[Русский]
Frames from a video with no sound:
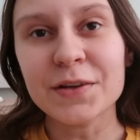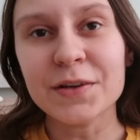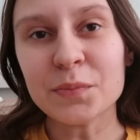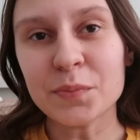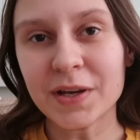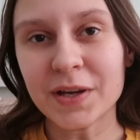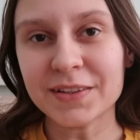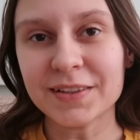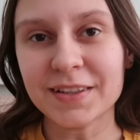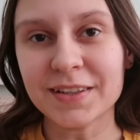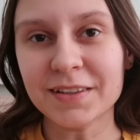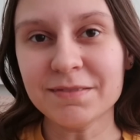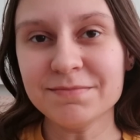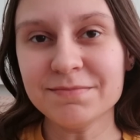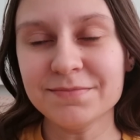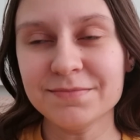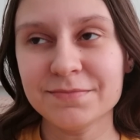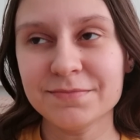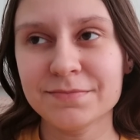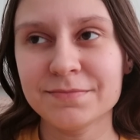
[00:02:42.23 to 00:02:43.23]
Ребятки,
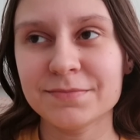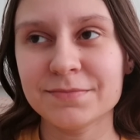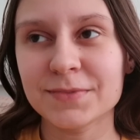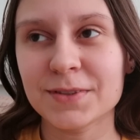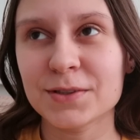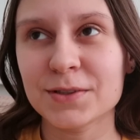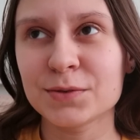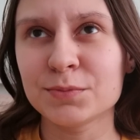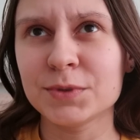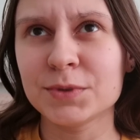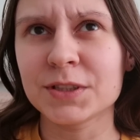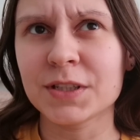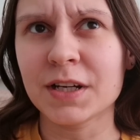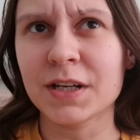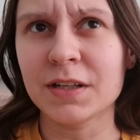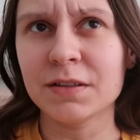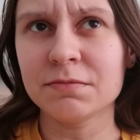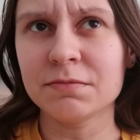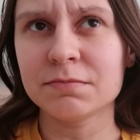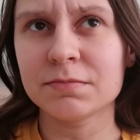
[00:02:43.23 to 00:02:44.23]
у
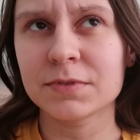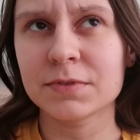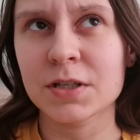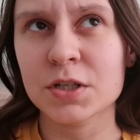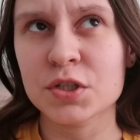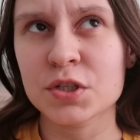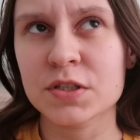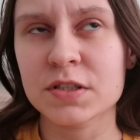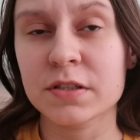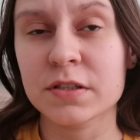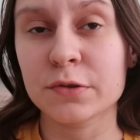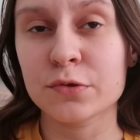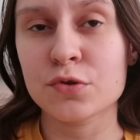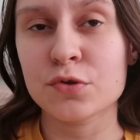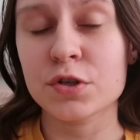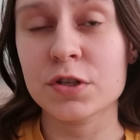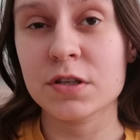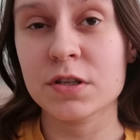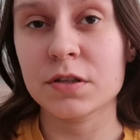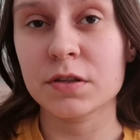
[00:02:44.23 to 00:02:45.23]
меня, кажется,
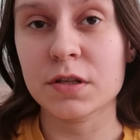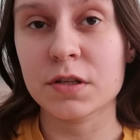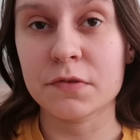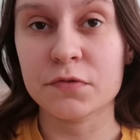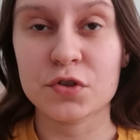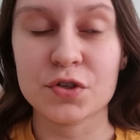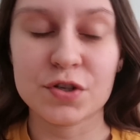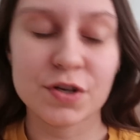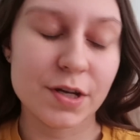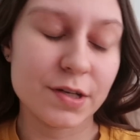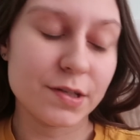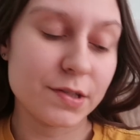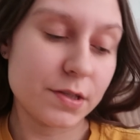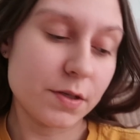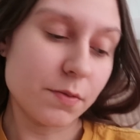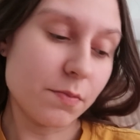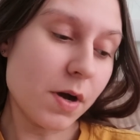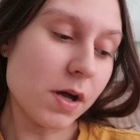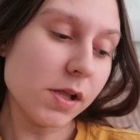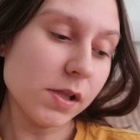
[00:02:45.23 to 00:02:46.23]
следующий день, да, вчера я
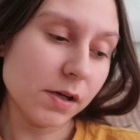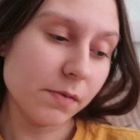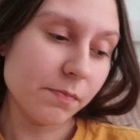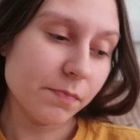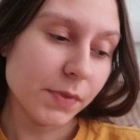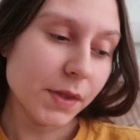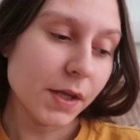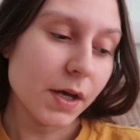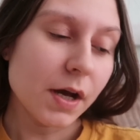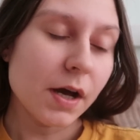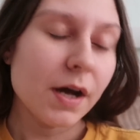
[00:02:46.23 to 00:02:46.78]
снимала,